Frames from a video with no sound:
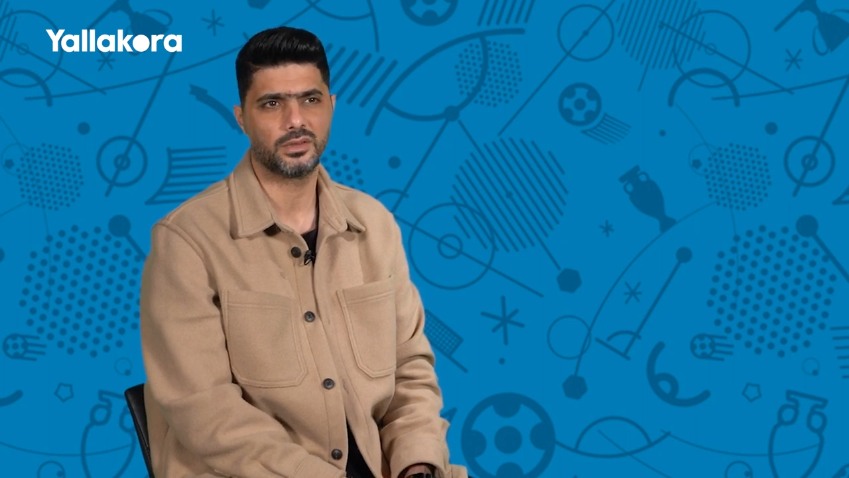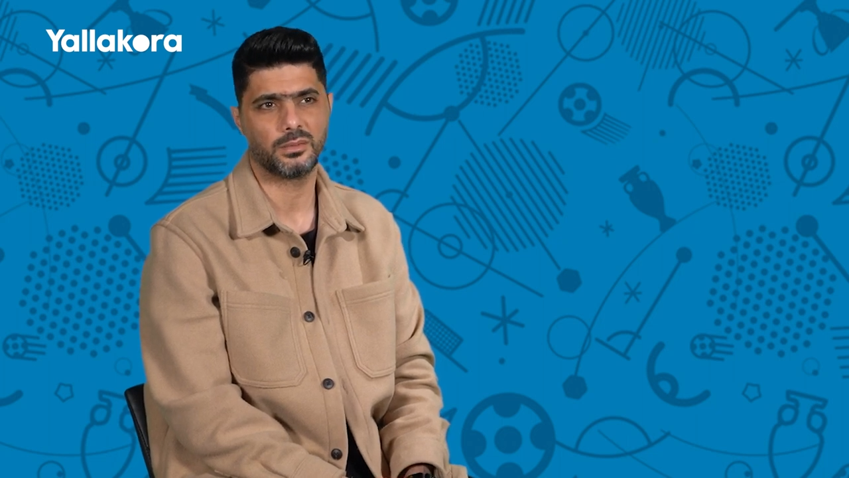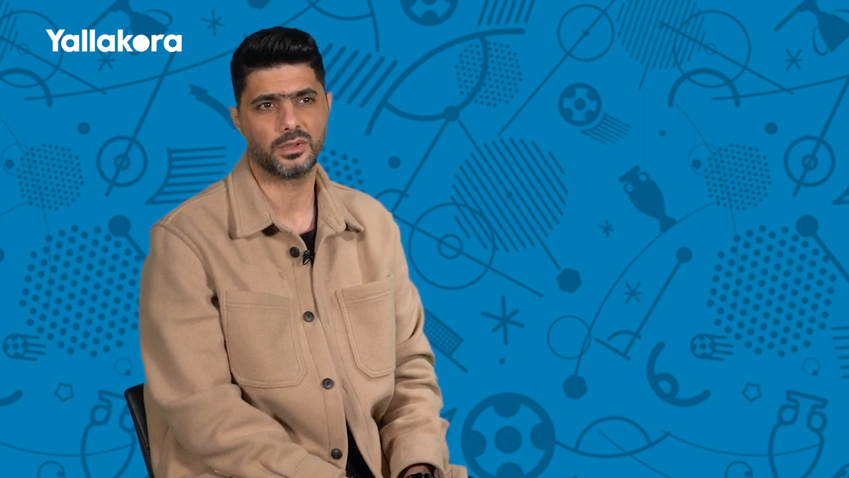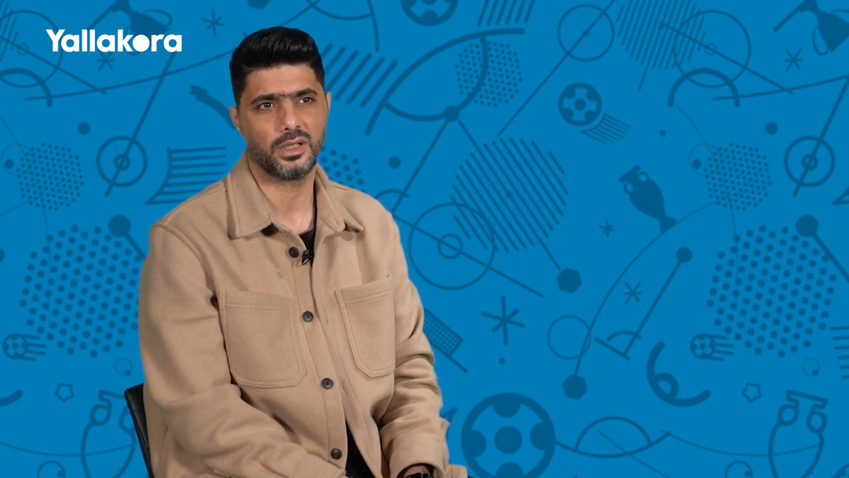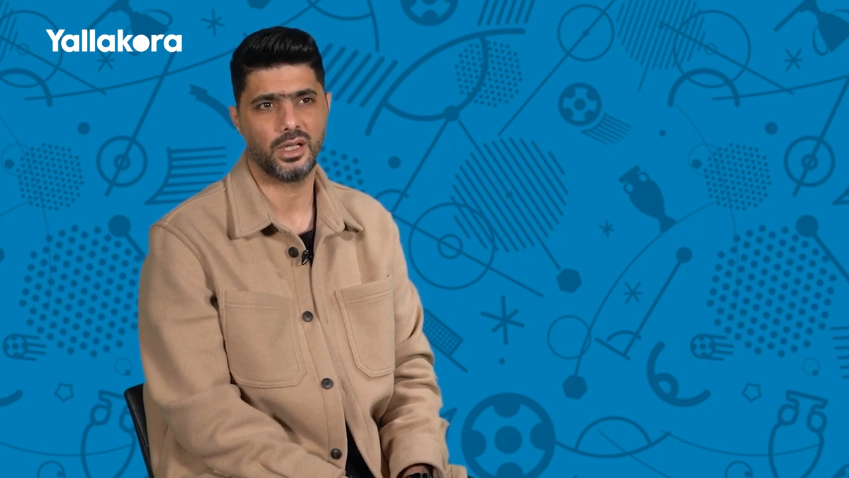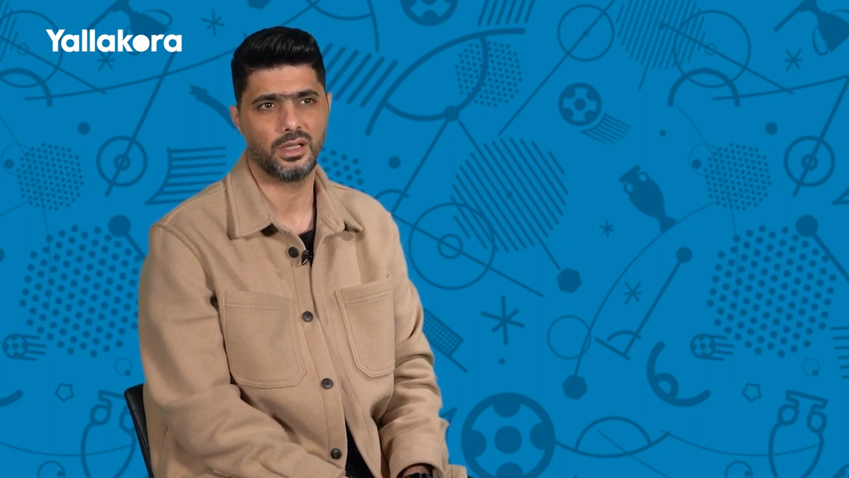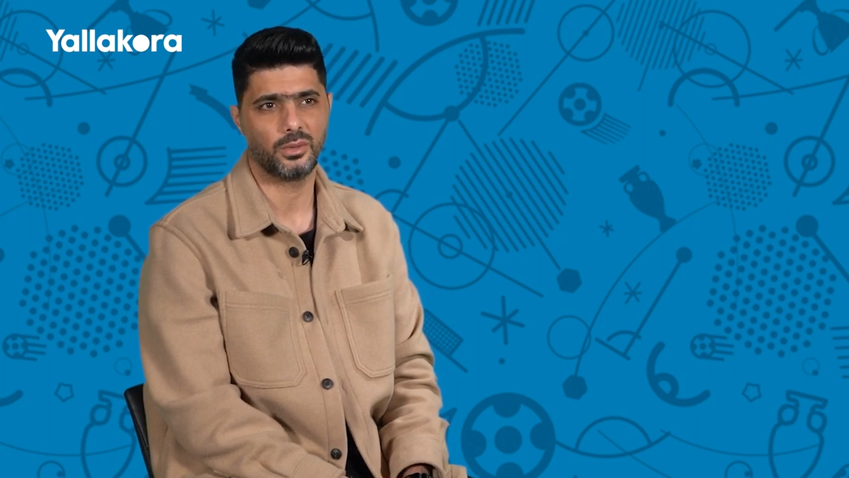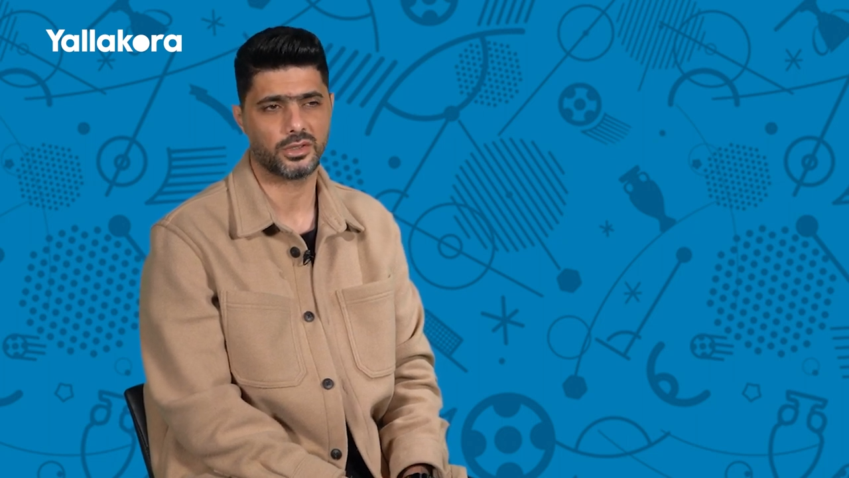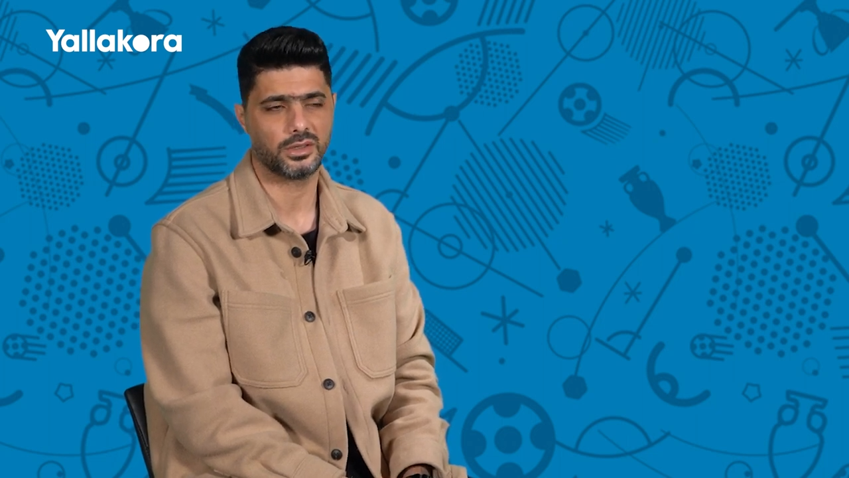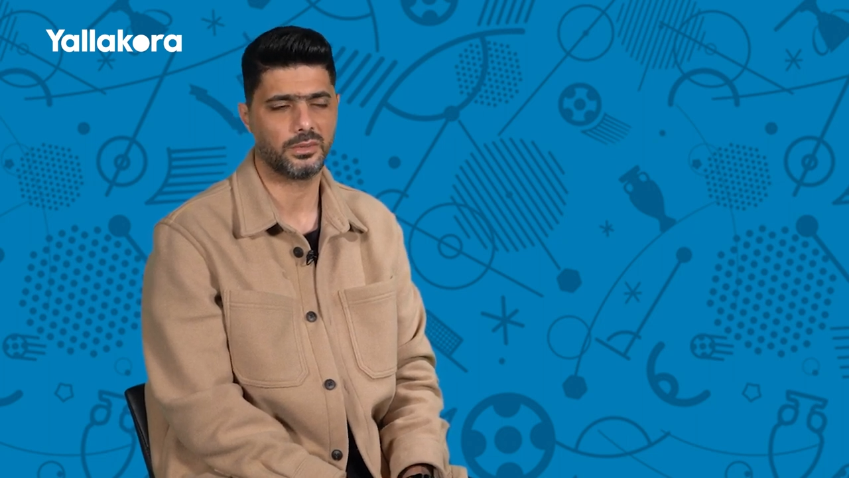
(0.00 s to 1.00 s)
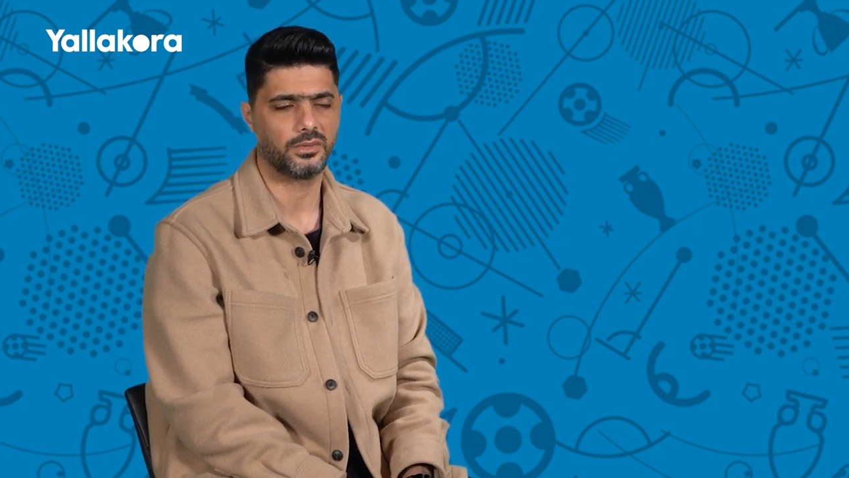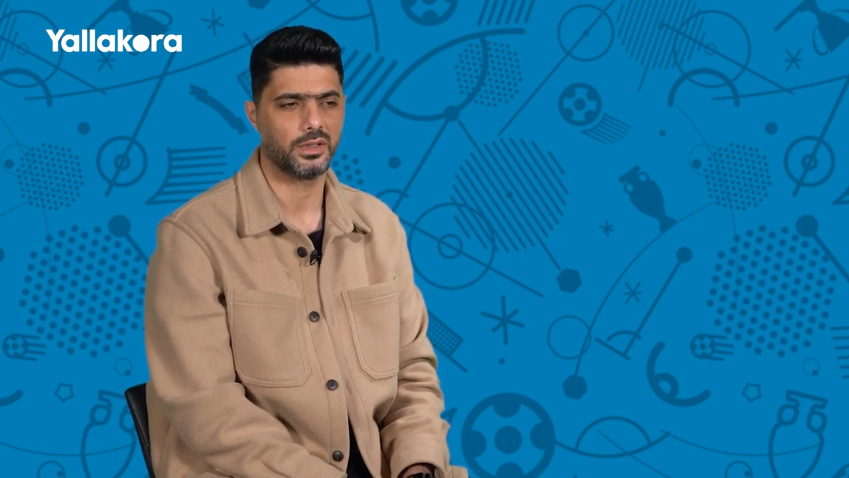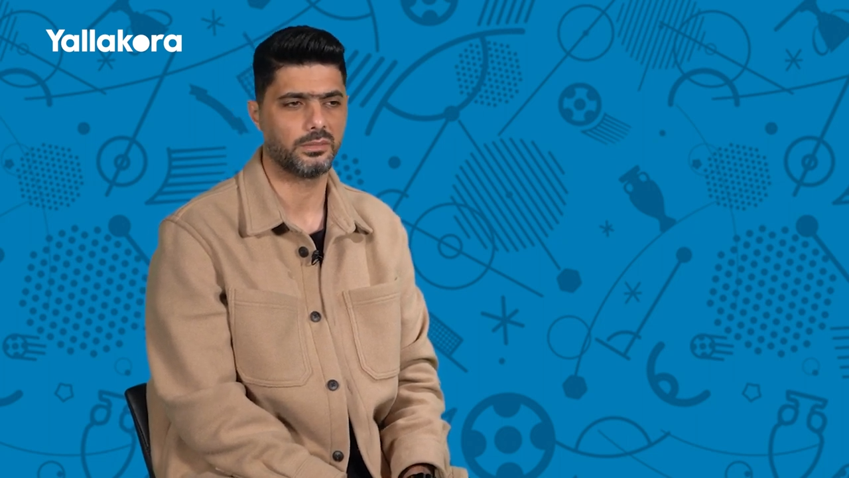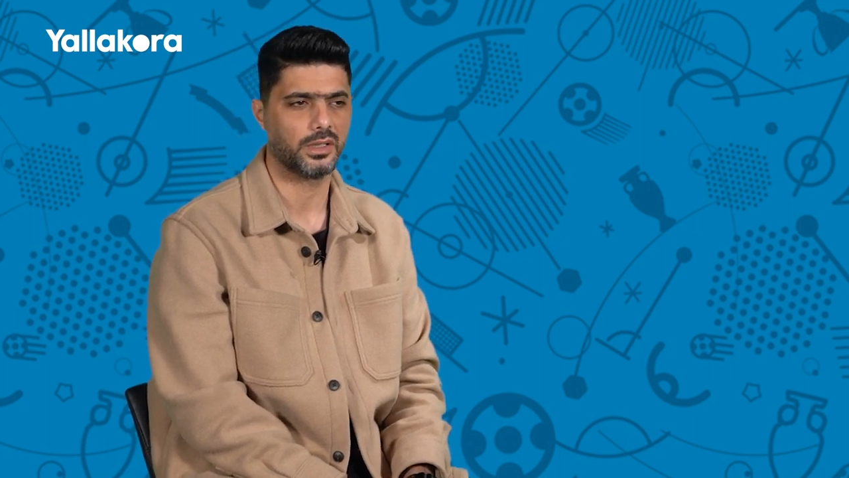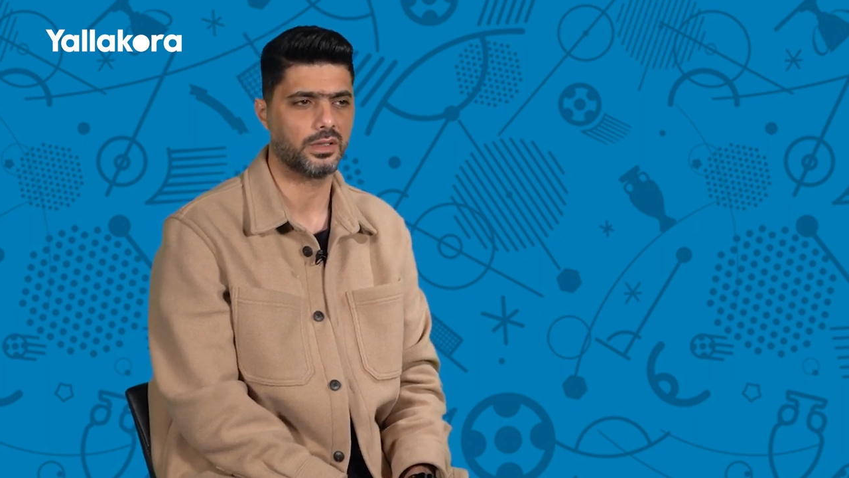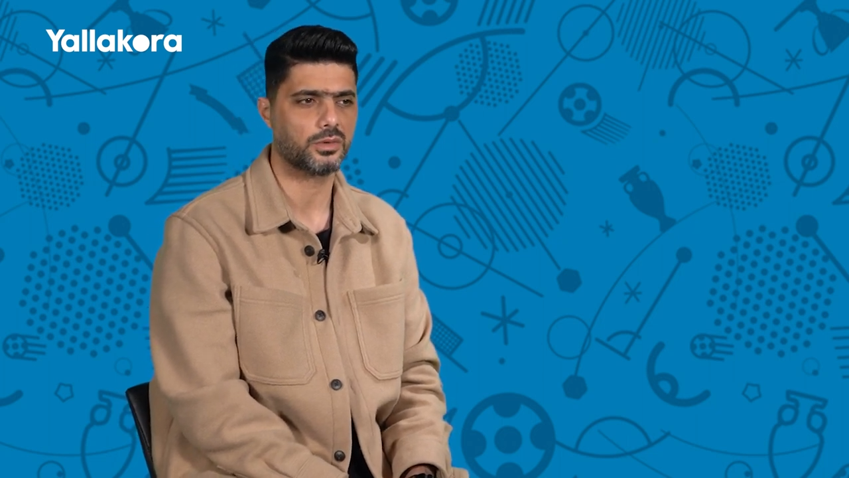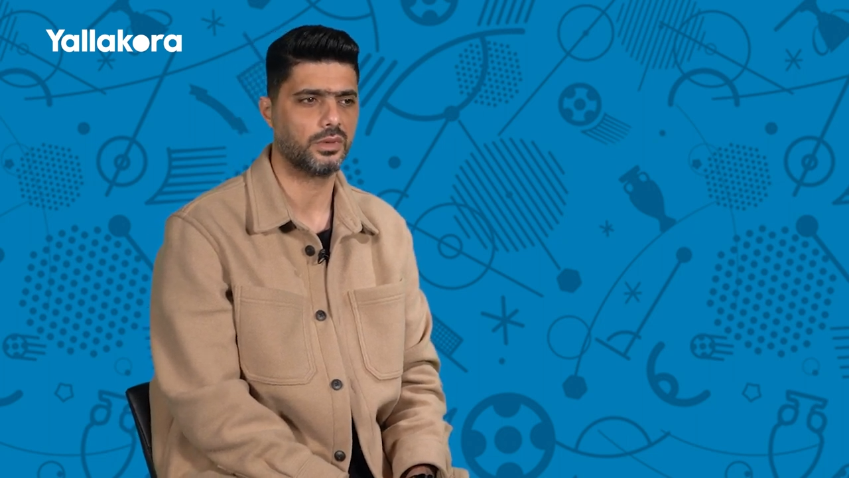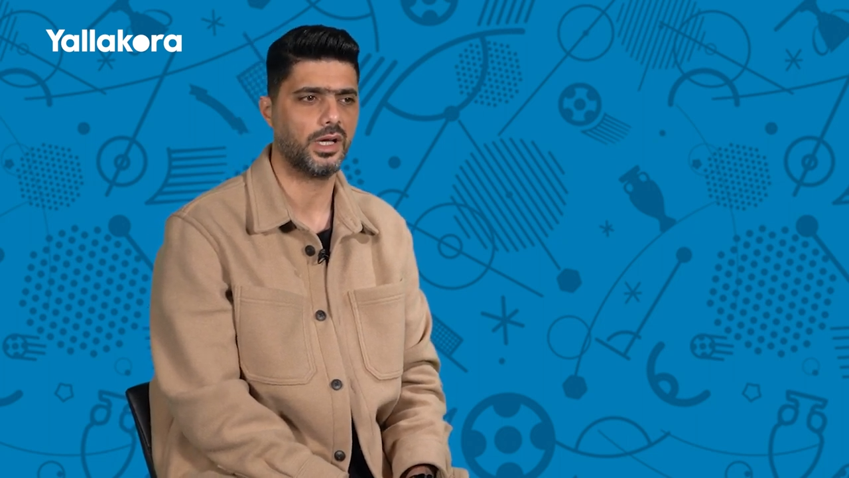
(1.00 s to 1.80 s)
رمضان اهلاوي عشان تبقى فاهم يعني الناس كلها